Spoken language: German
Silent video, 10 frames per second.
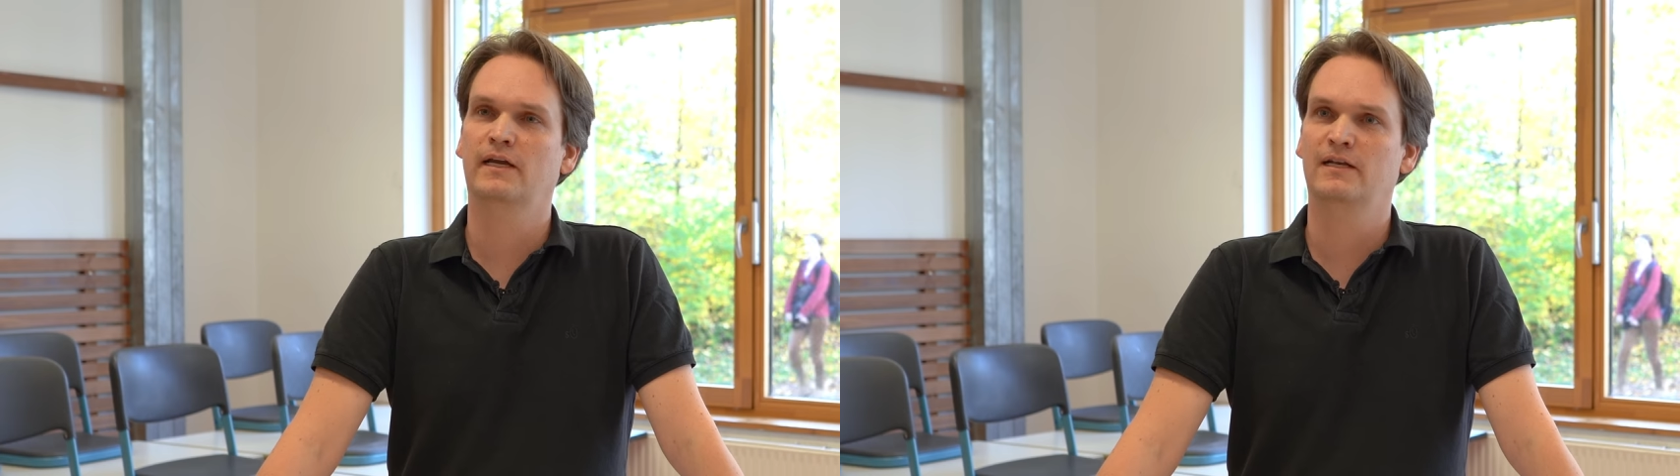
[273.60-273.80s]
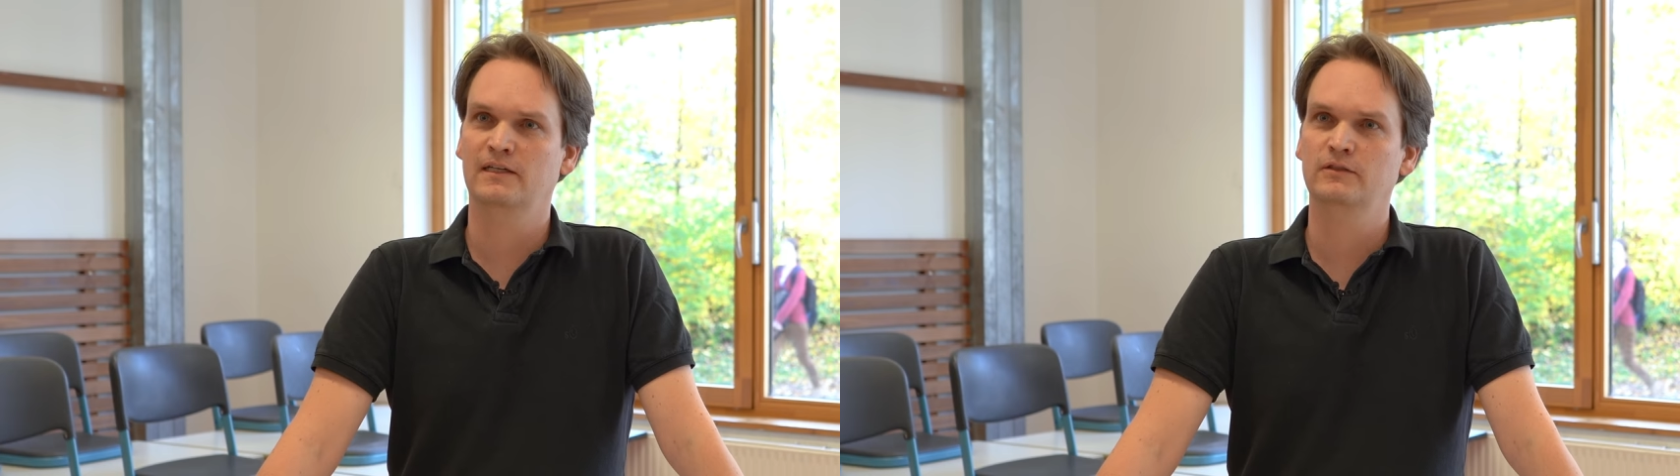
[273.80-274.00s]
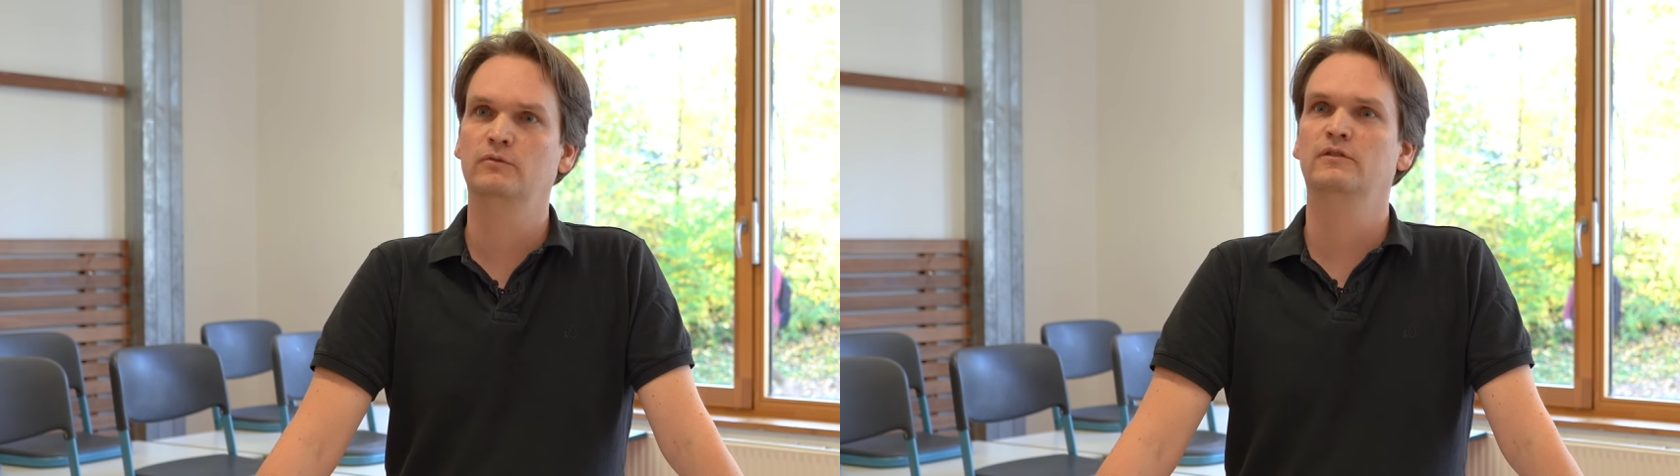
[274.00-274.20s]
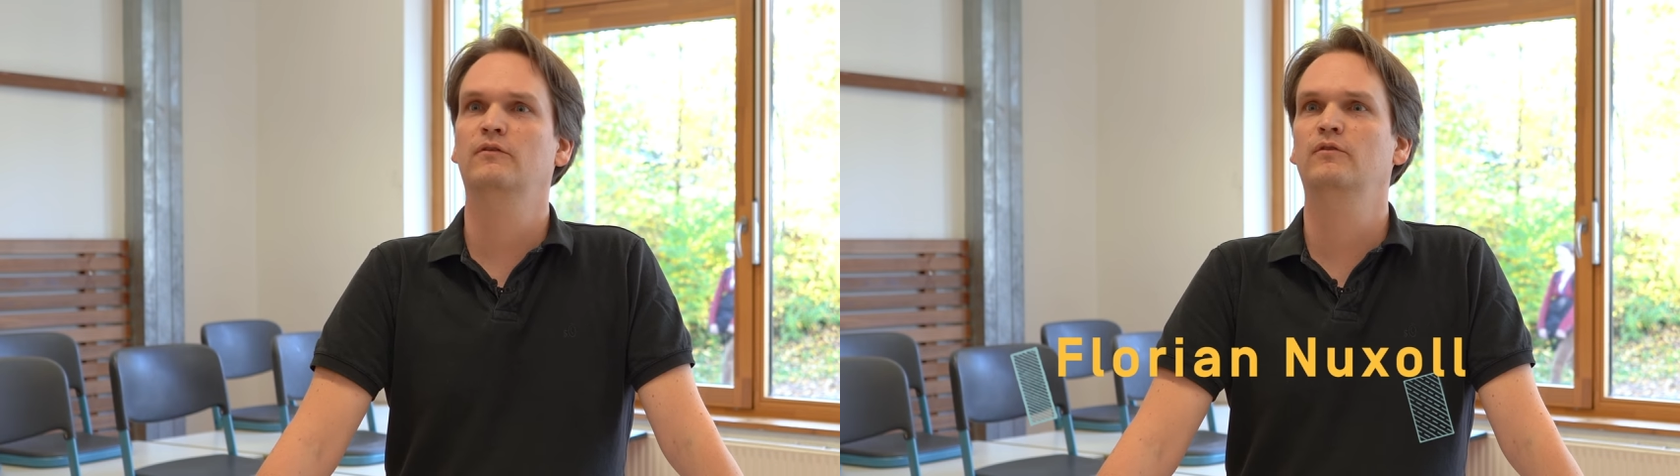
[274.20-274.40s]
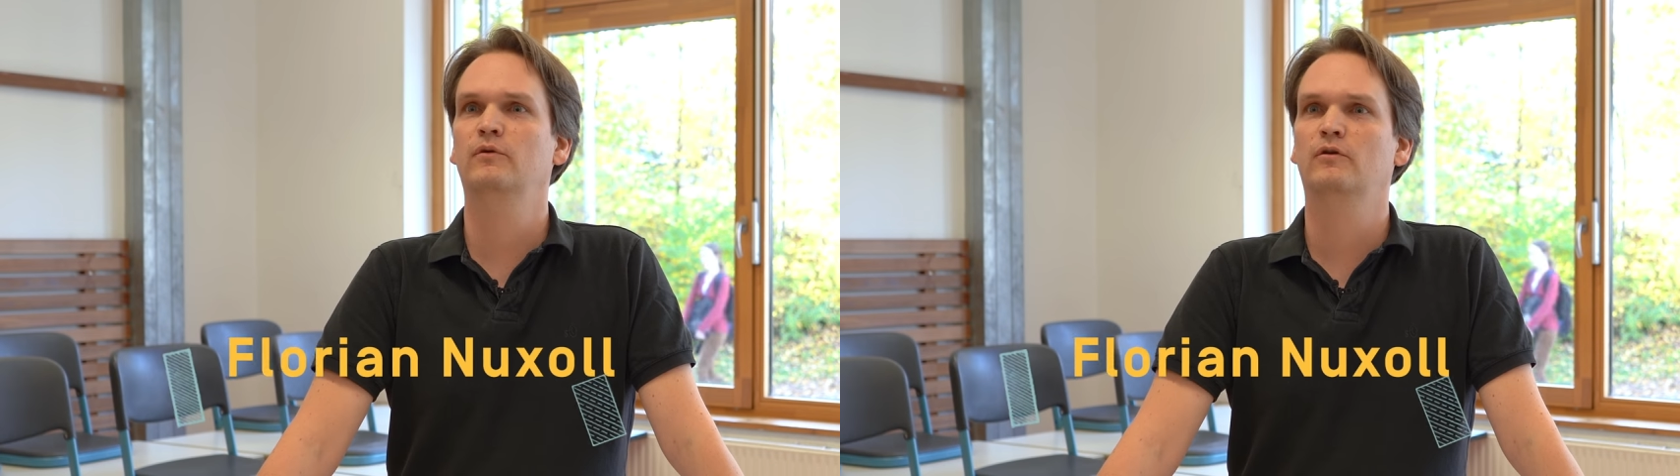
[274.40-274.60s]
Entlastung
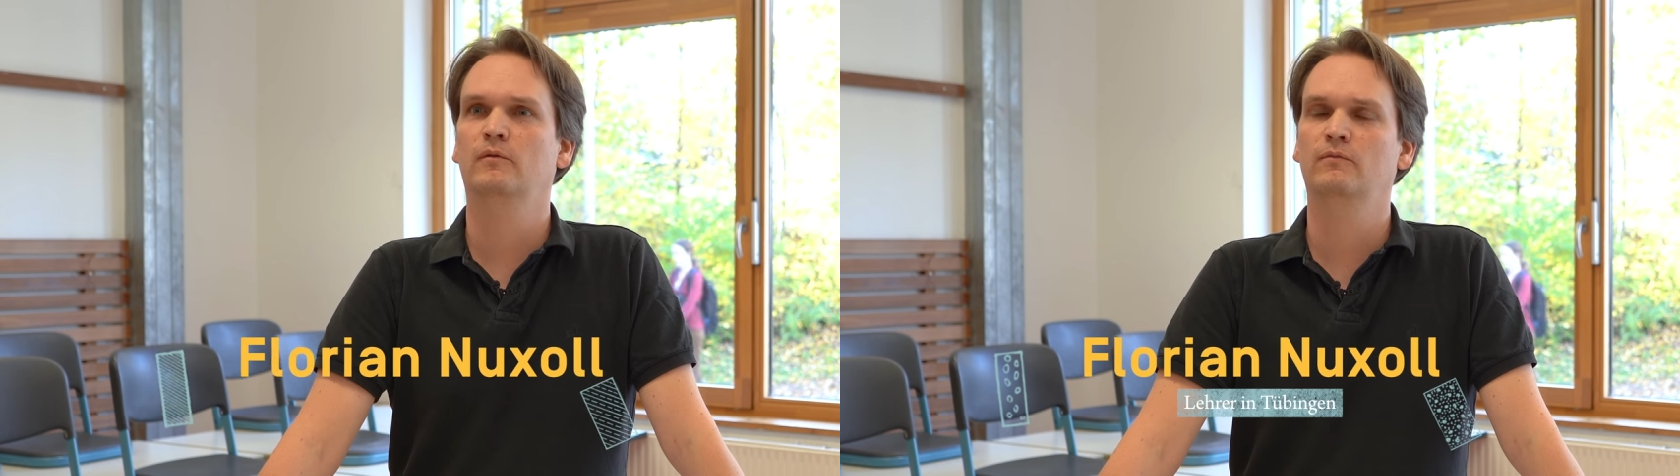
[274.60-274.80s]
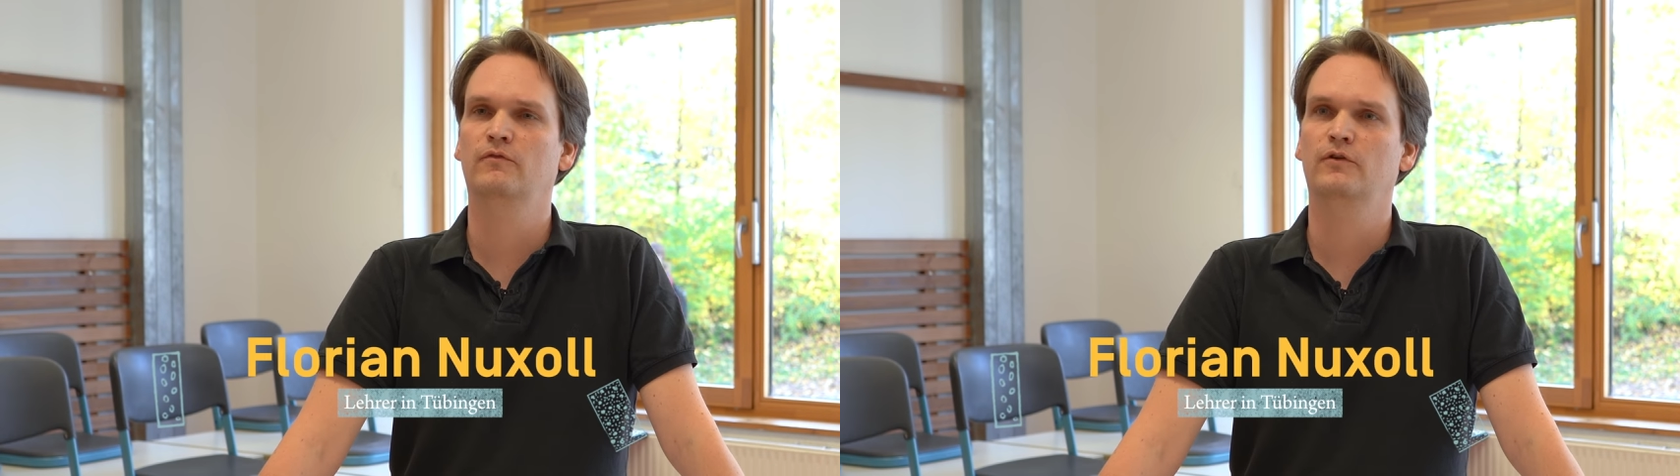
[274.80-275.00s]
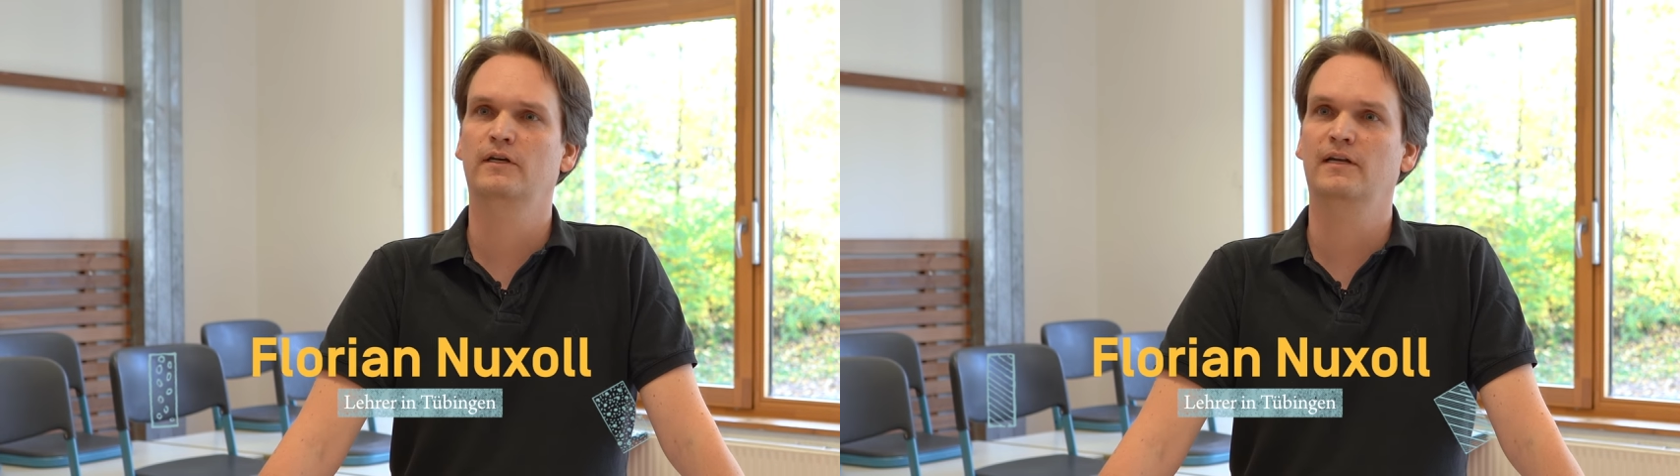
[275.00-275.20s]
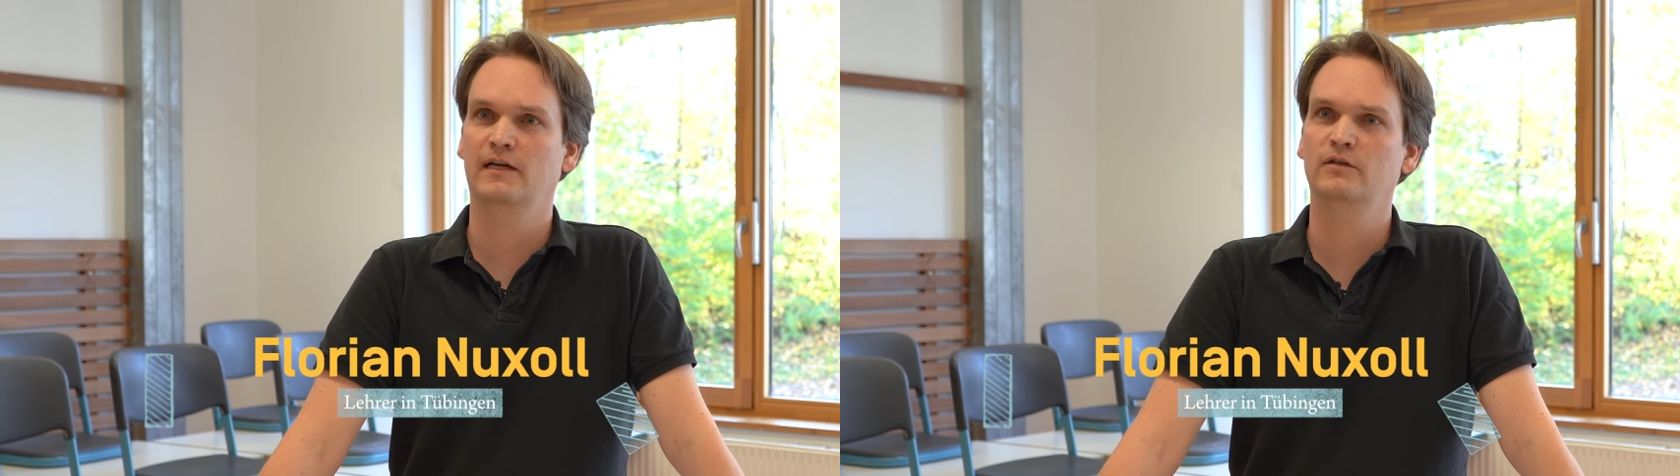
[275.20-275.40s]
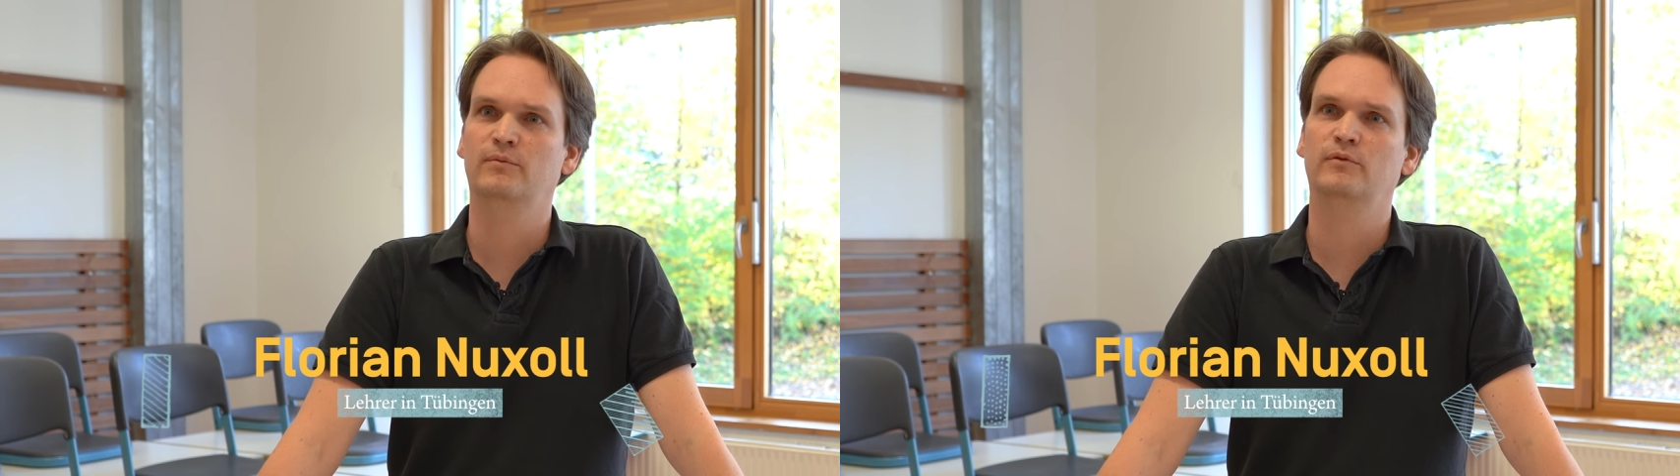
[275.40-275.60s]
dafür bekommen für ihr
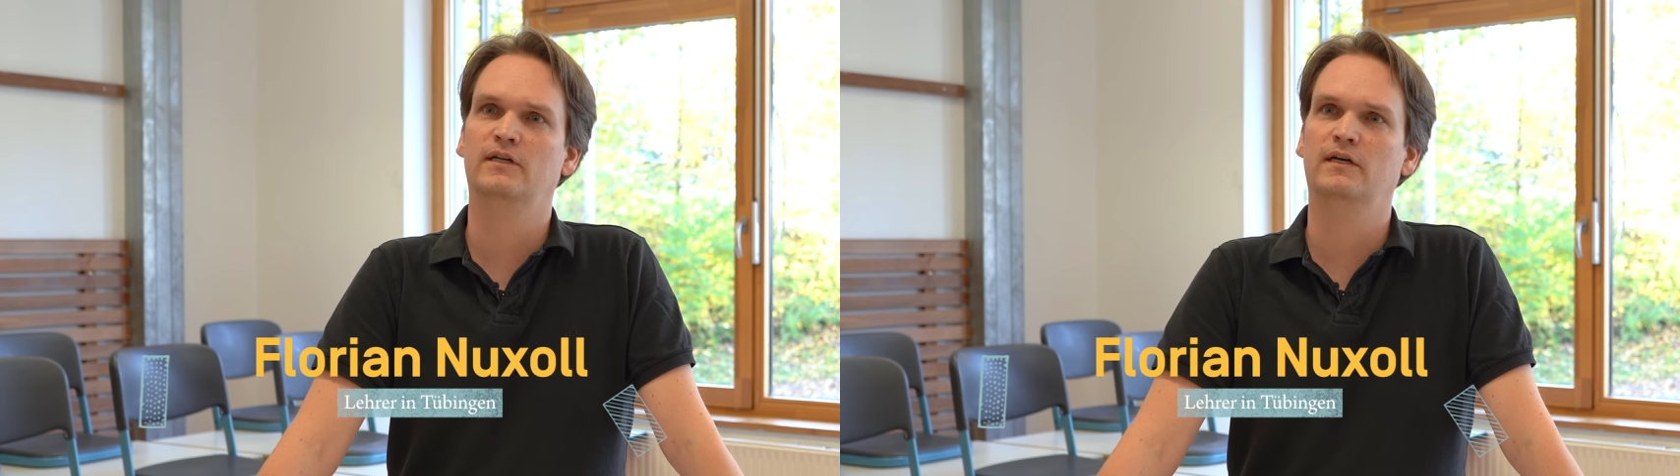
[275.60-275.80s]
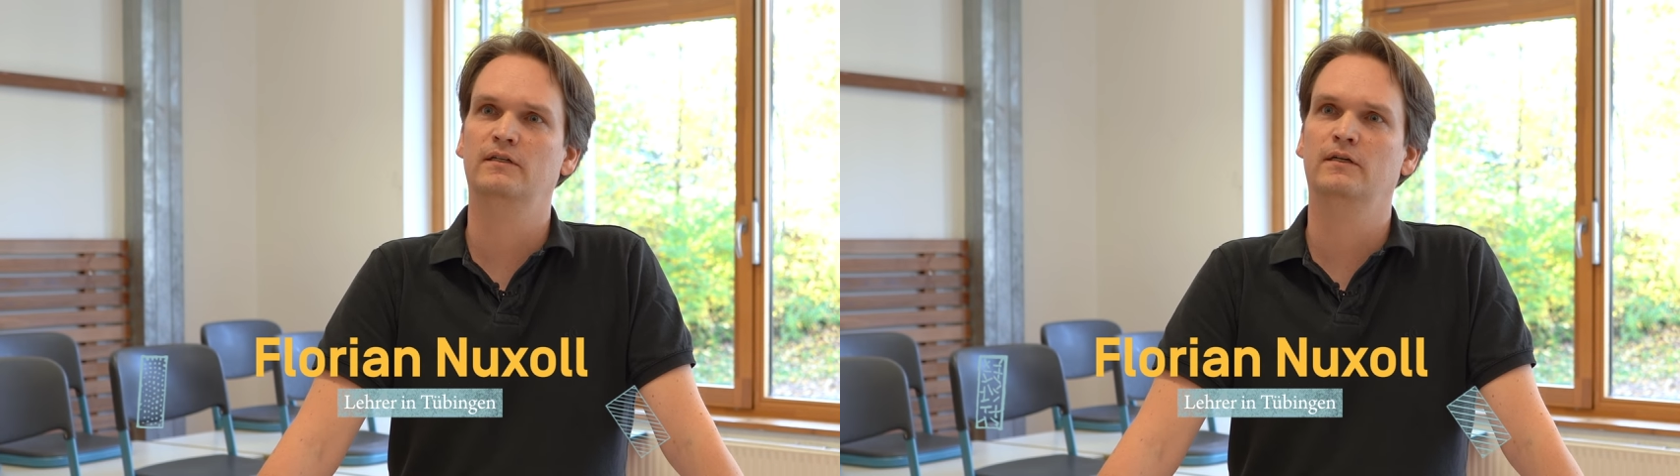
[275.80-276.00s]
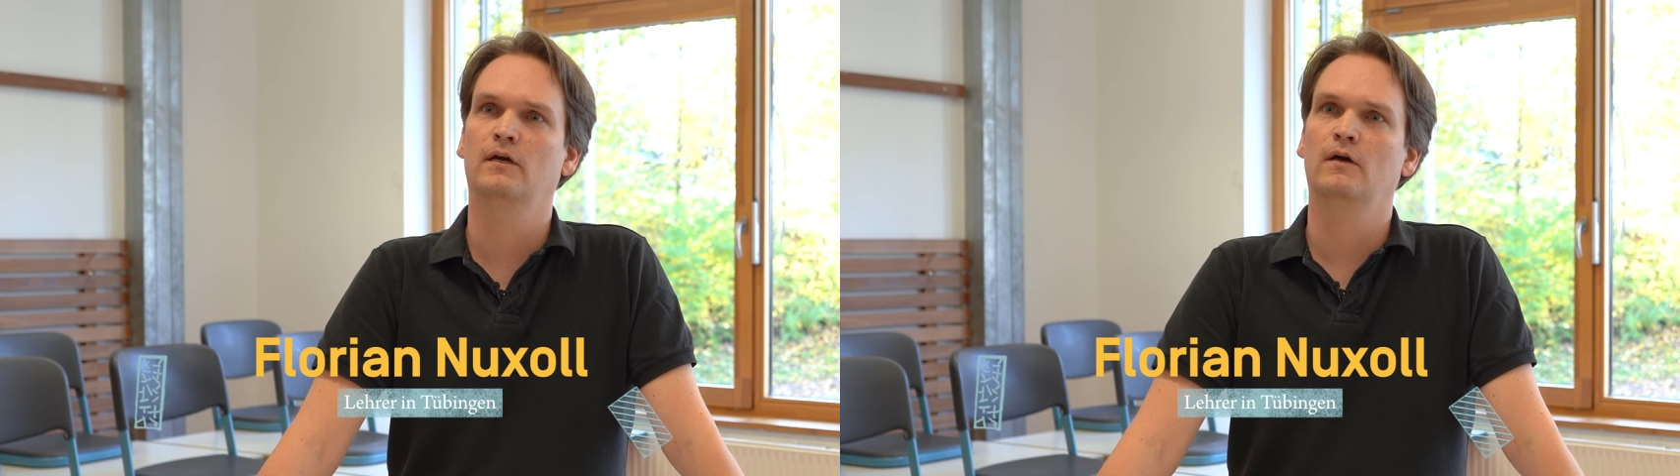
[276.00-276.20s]
Lehrdeputat